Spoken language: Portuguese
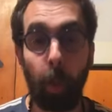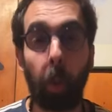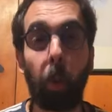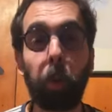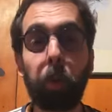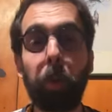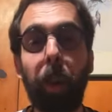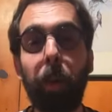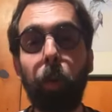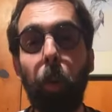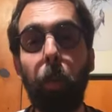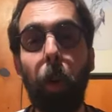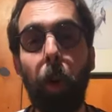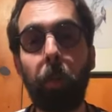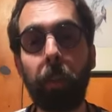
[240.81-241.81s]
ou rotulado
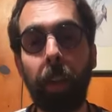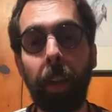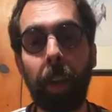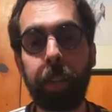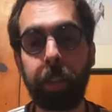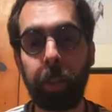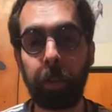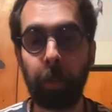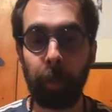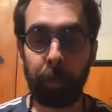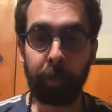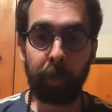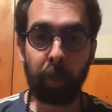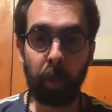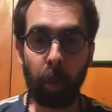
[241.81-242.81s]
como algo negativo,
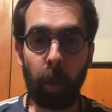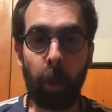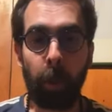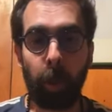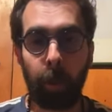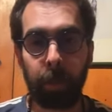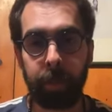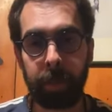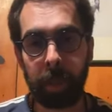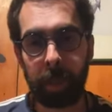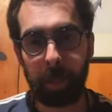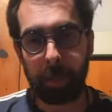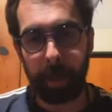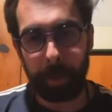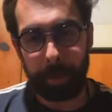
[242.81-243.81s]
como alguns
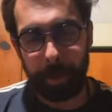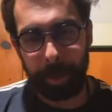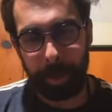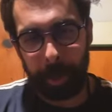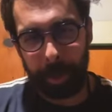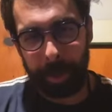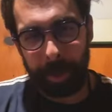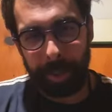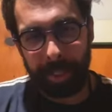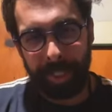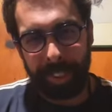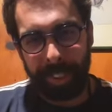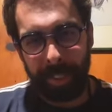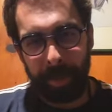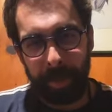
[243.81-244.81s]
sentimentos que a gente
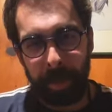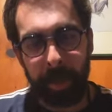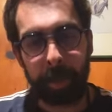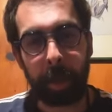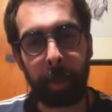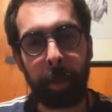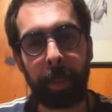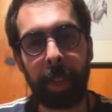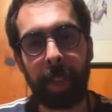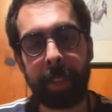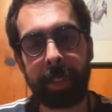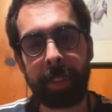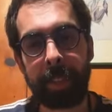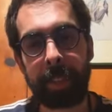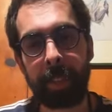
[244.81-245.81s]
já
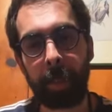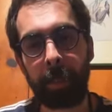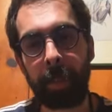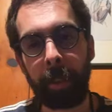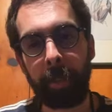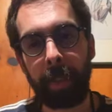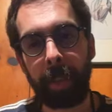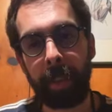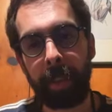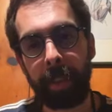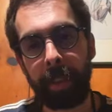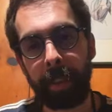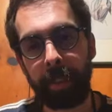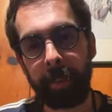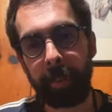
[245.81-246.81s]
conhece que são também
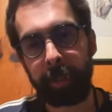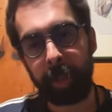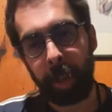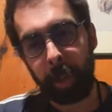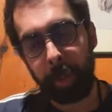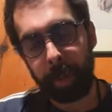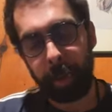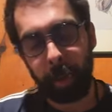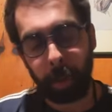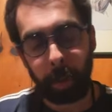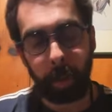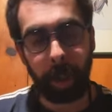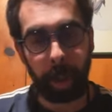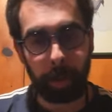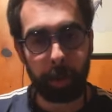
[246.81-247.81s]
geralmente
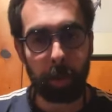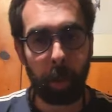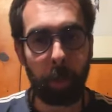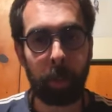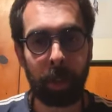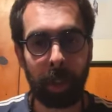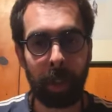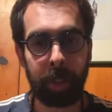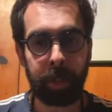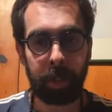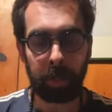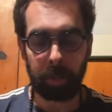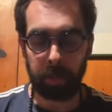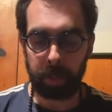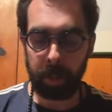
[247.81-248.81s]
rotulados como
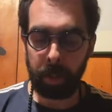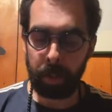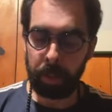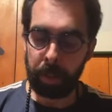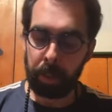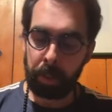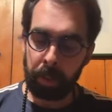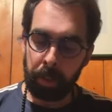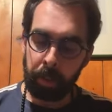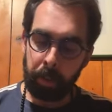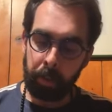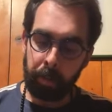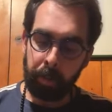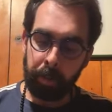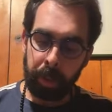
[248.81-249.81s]
negativos, né?
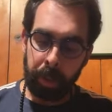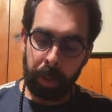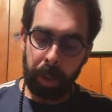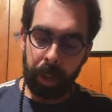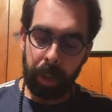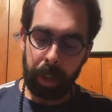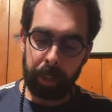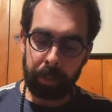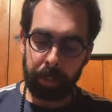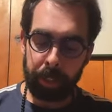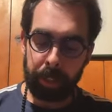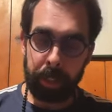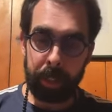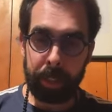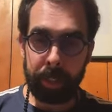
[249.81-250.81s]

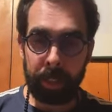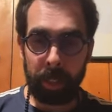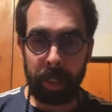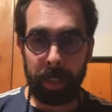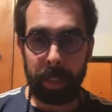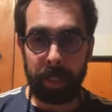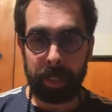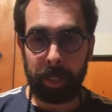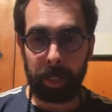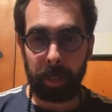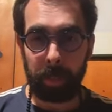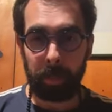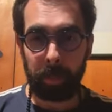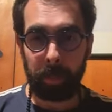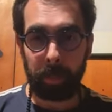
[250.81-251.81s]
Raiva,
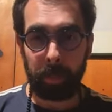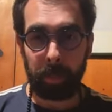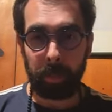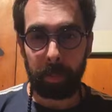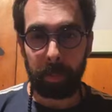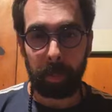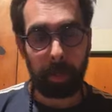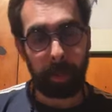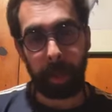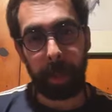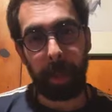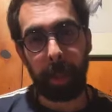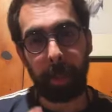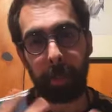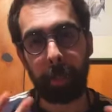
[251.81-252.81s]
tristeza,
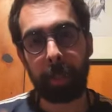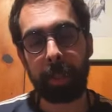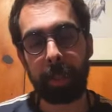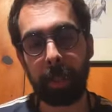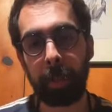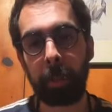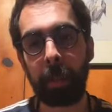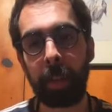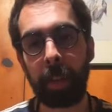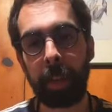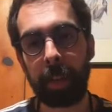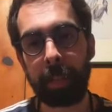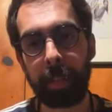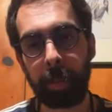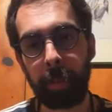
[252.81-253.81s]
medo,
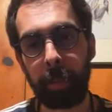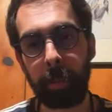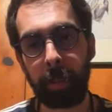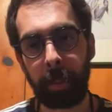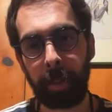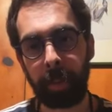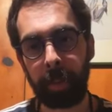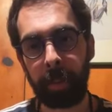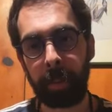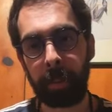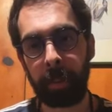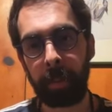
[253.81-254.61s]
insegurança, não importa.